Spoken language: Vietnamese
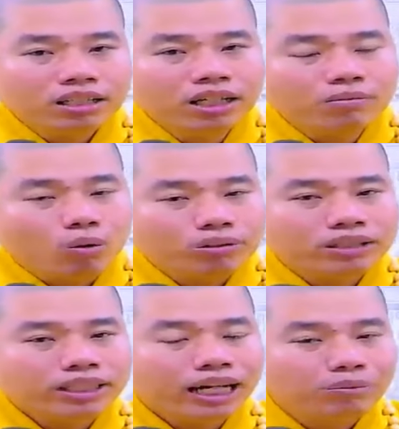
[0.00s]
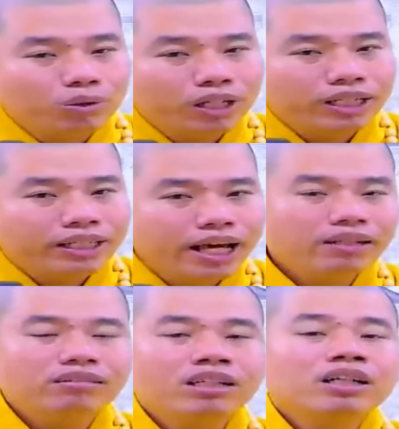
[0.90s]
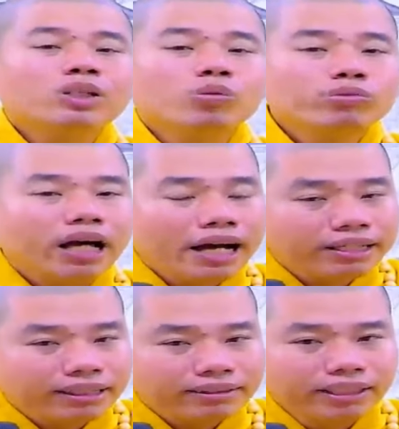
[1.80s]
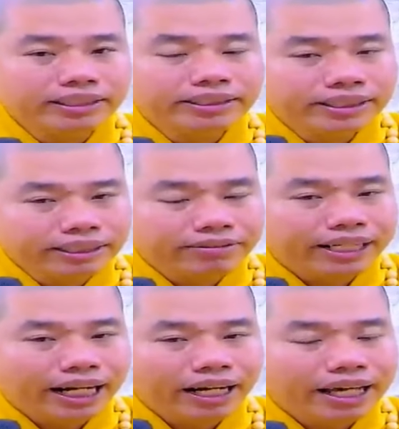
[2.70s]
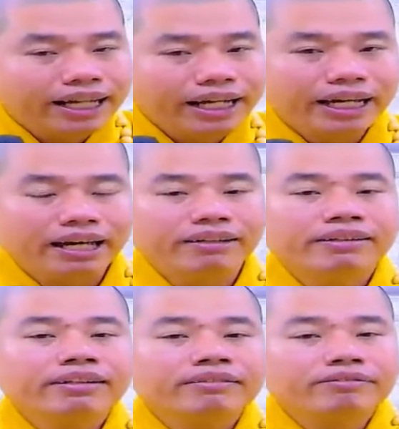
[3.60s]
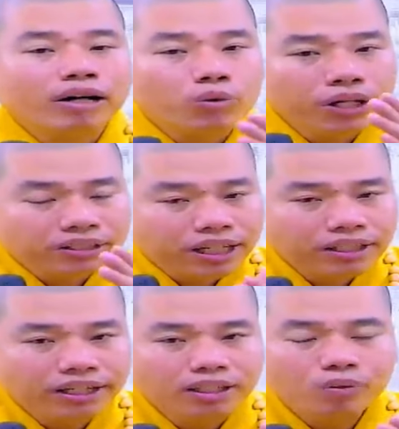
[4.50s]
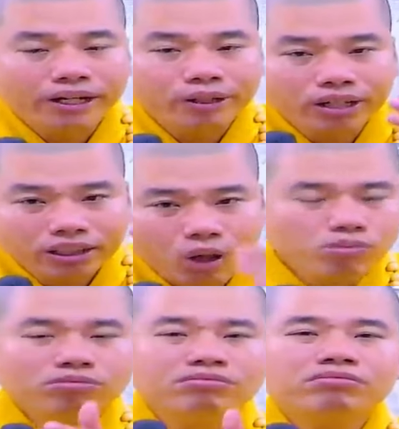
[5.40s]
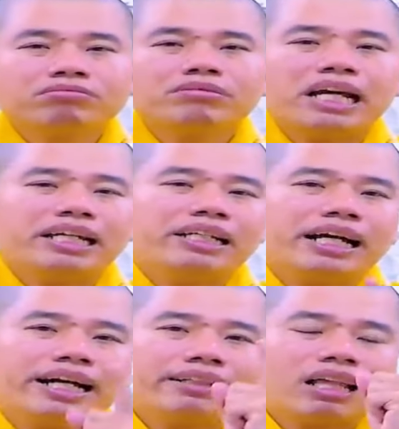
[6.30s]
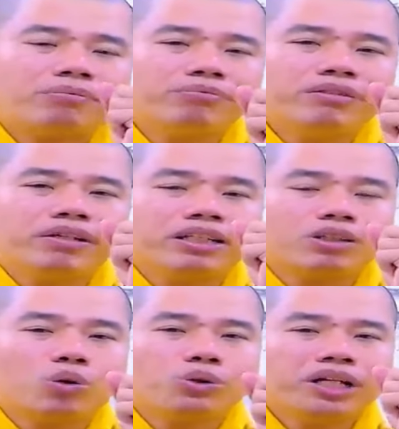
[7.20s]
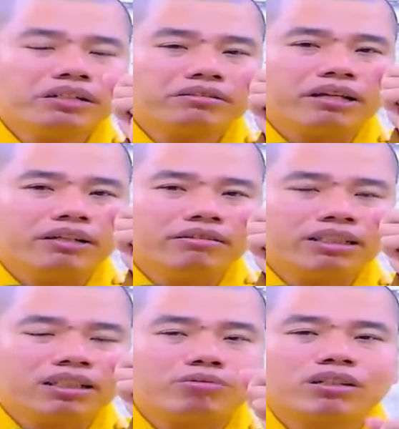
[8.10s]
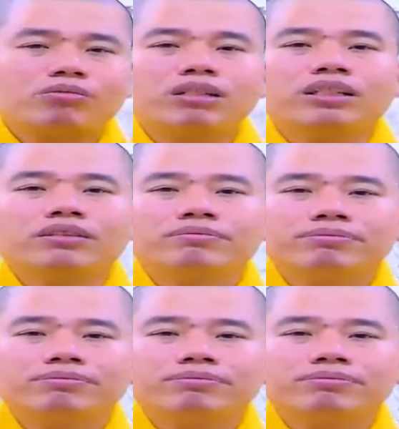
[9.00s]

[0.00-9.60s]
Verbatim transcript: đức bổn sư thích ca mâu ni đến chúng ta vẫn từ khước và đảnh lễ các ngài và quyết chí giữ câu vật hiệu đến cùng đây là cái tâm quý vị tu nhất định cho thông tông liền